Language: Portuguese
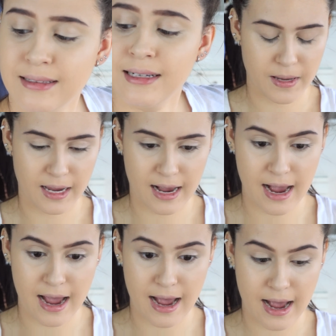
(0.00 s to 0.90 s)
Vou
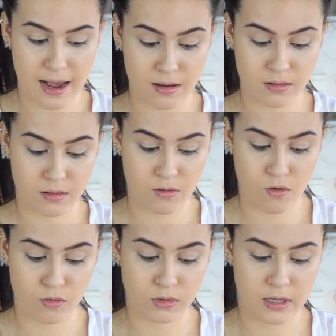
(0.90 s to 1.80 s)
pegar
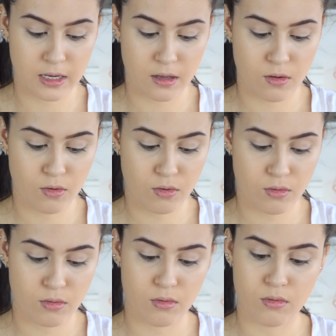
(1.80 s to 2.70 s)
com o
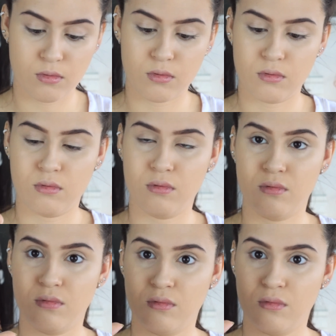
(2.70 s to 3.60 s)
dedo,
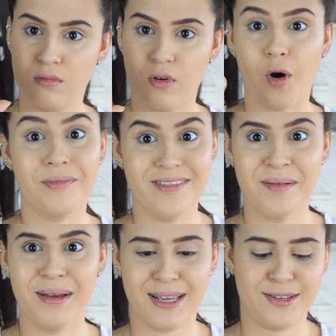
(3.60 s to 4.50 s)

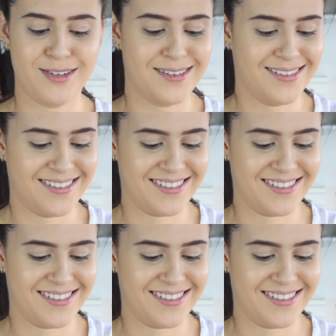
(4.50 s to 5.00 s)
obviamente.